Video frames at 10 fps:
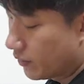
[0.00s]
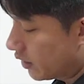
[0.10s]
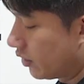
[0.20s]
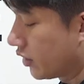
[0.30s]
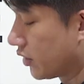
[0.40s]

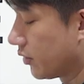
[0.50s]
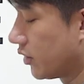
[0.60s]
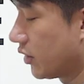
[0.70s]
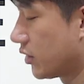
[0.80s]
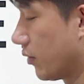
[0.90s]
이렇게
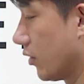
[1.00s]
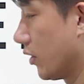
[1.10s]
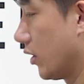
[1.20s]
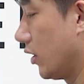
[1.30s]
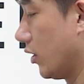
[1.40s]
잡아서 이렇게 잡는
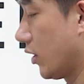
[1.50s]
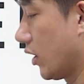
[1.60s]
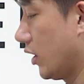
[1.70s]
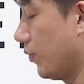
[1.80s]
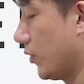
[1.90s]
거야. 이렇게
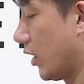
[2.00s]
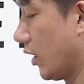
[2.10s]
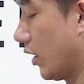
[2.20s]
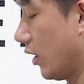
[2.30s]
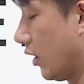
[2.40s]
킵되게.